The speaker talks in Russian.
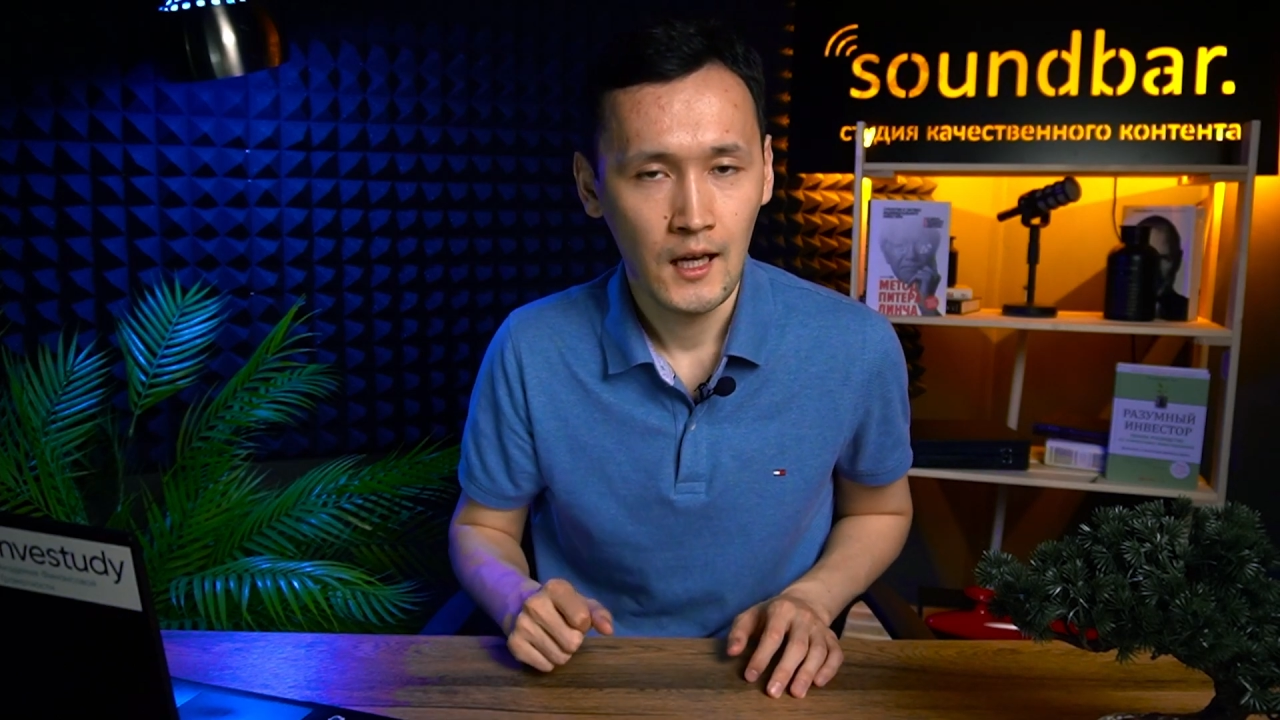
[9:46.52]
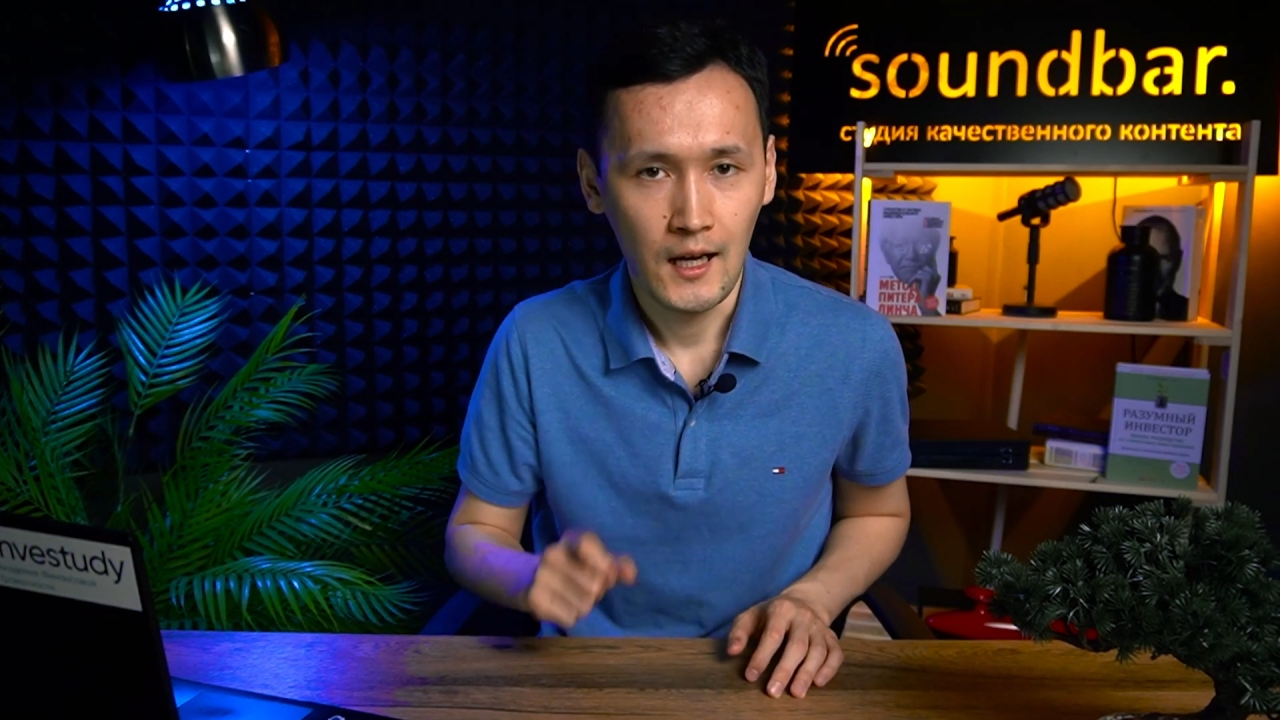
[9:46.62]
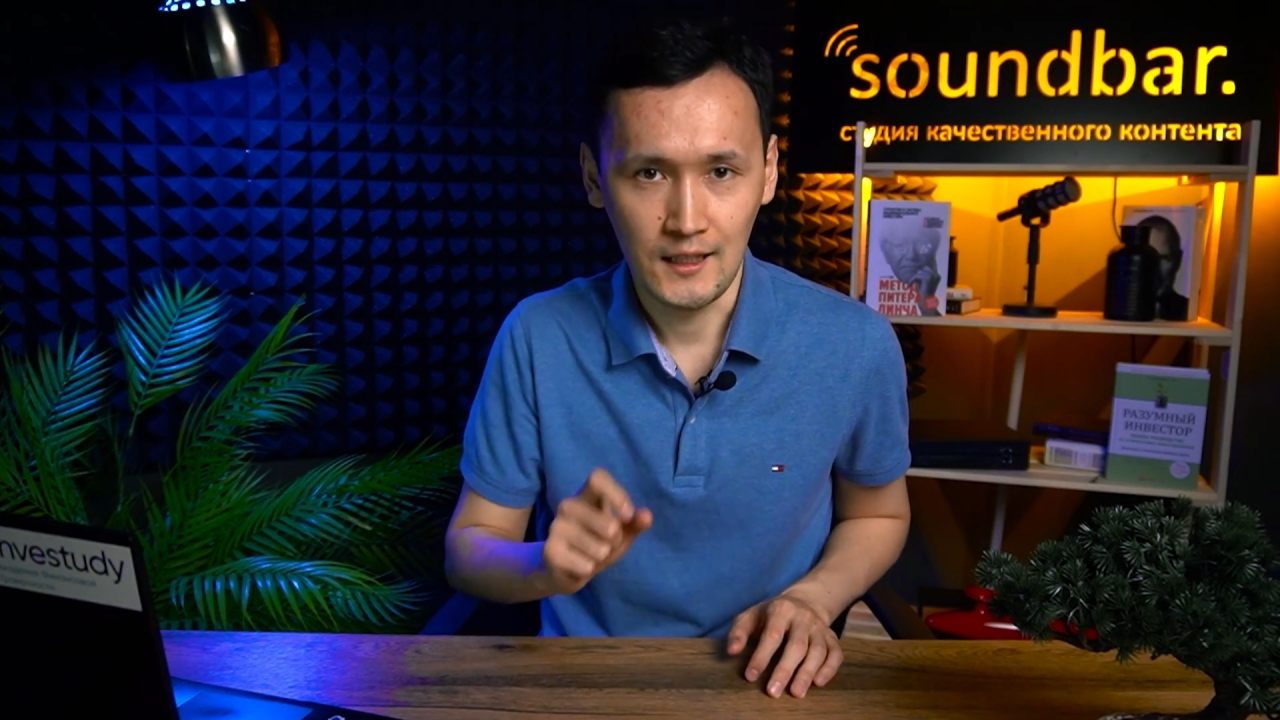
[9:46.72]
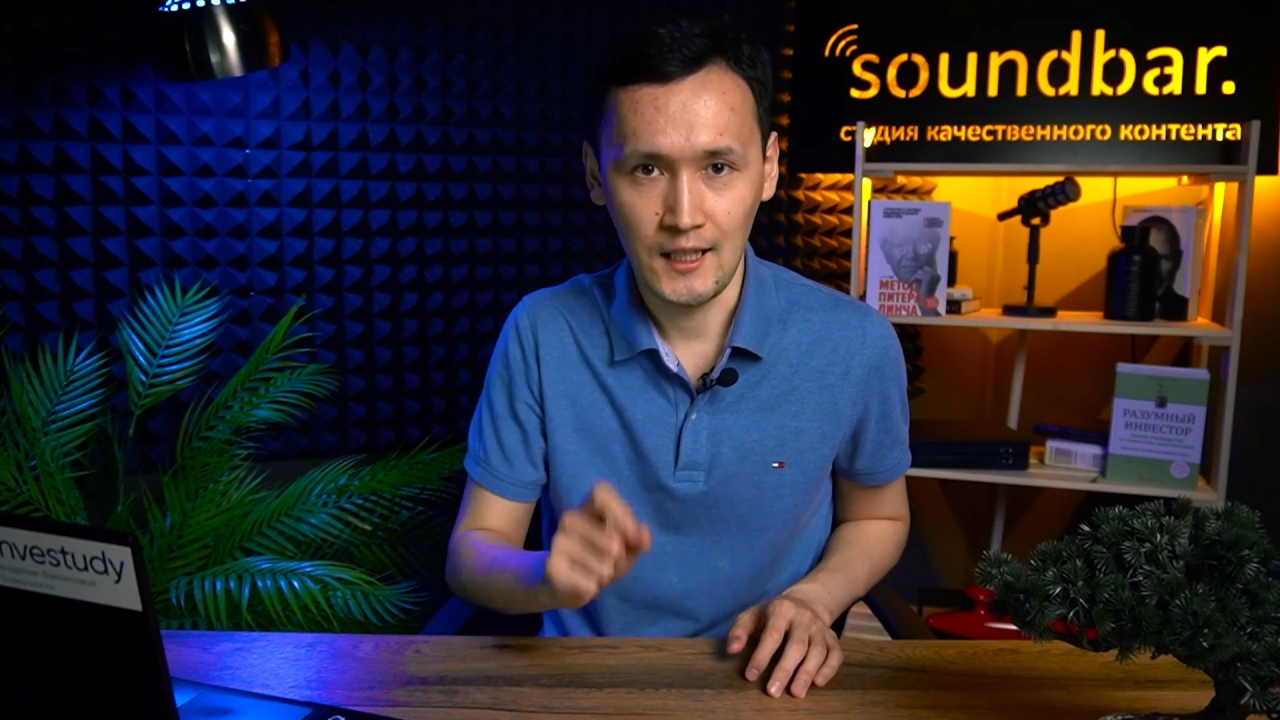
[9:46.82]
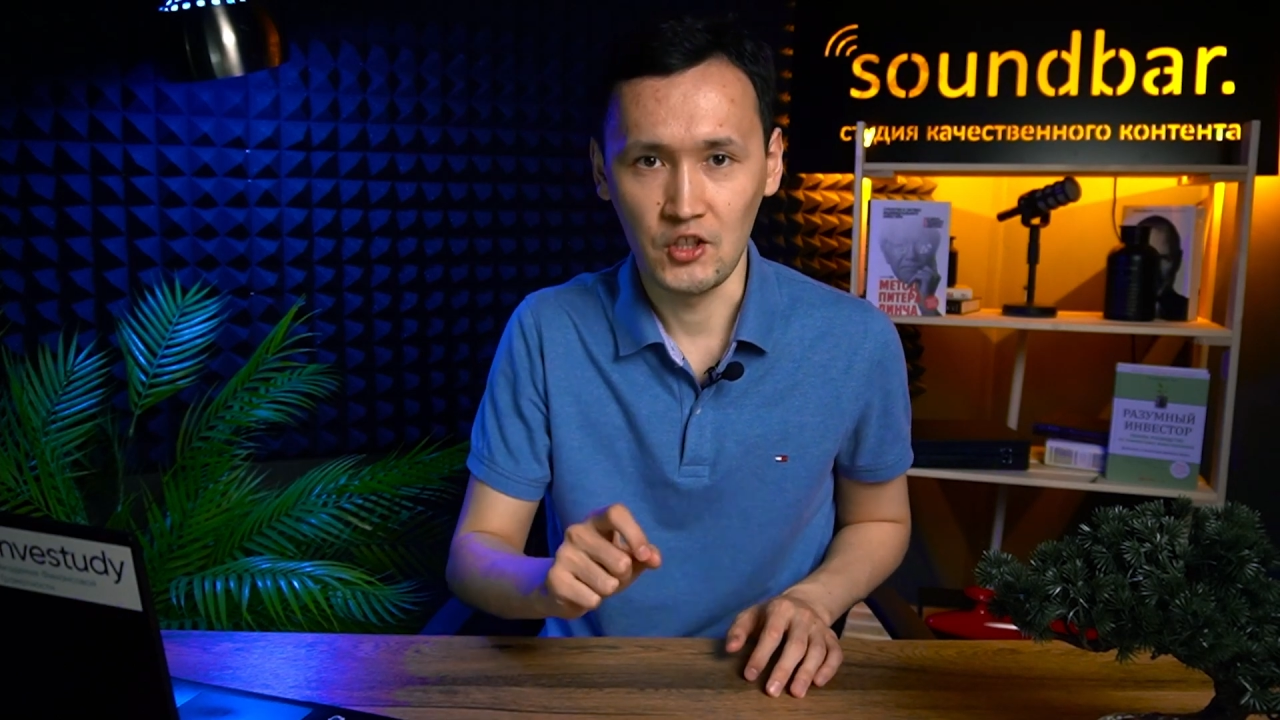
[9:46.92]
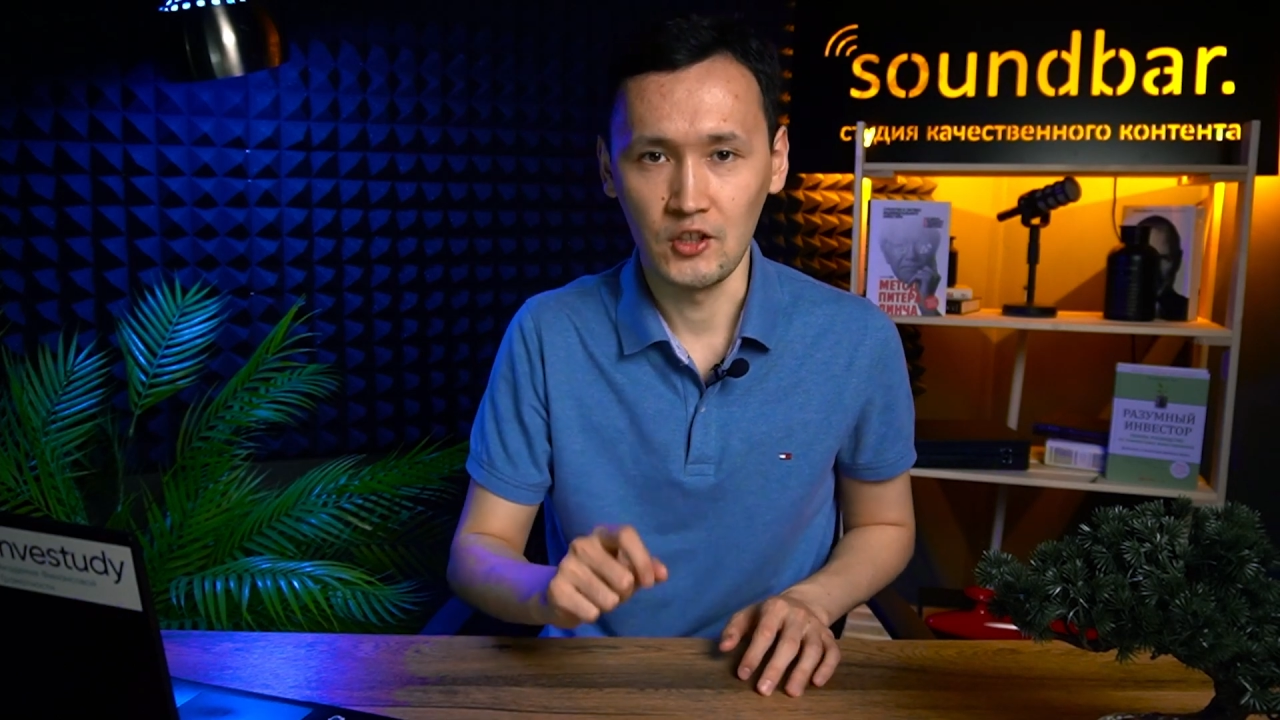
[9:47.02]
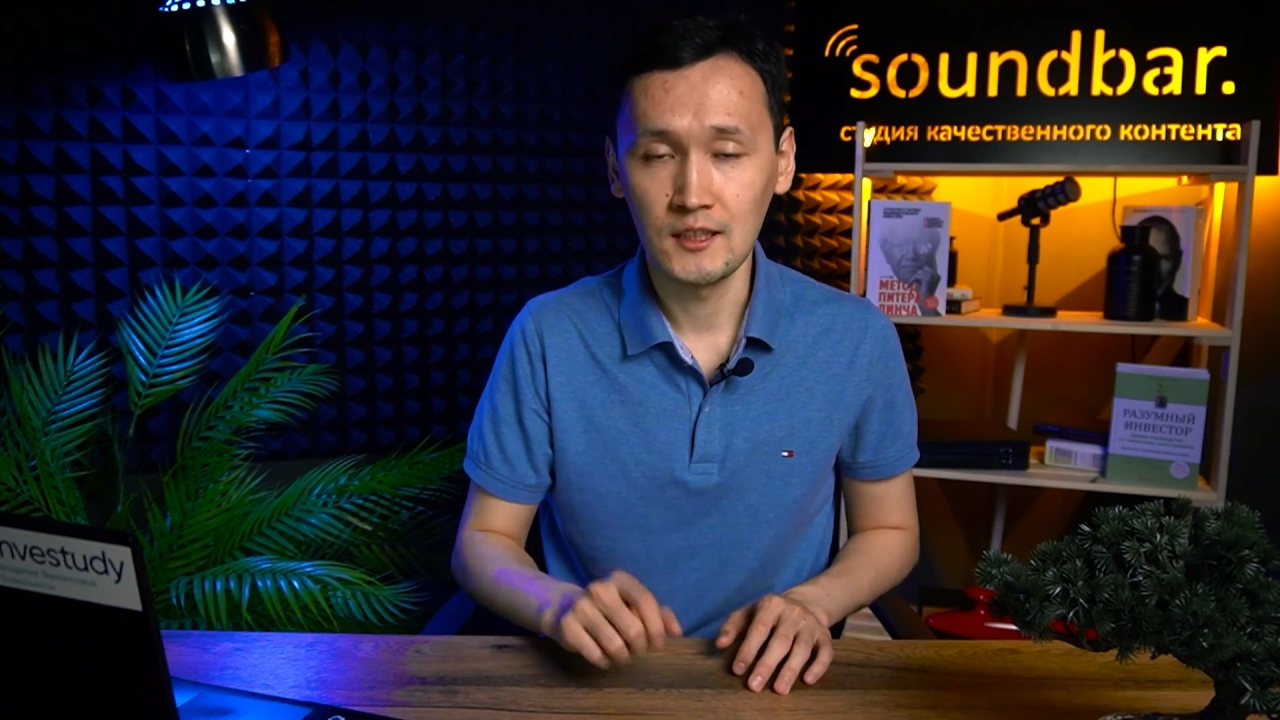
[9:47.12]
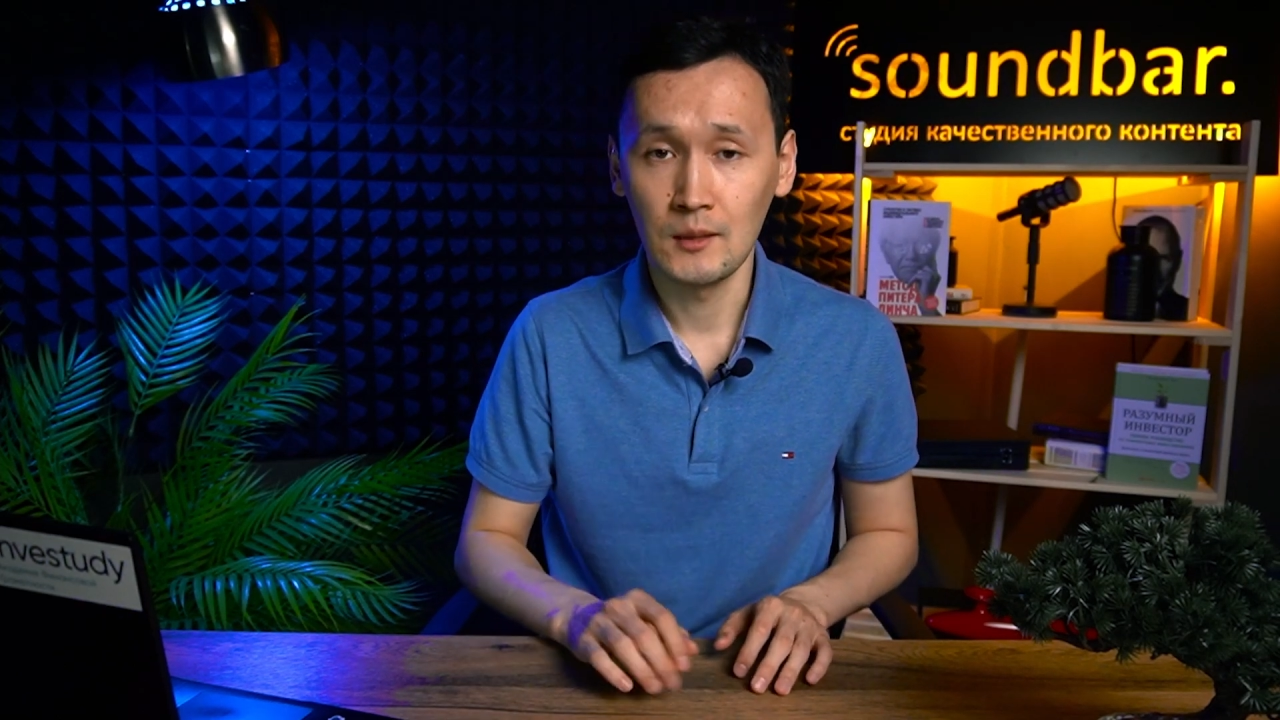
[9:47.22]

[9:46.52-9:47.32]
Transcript: А также не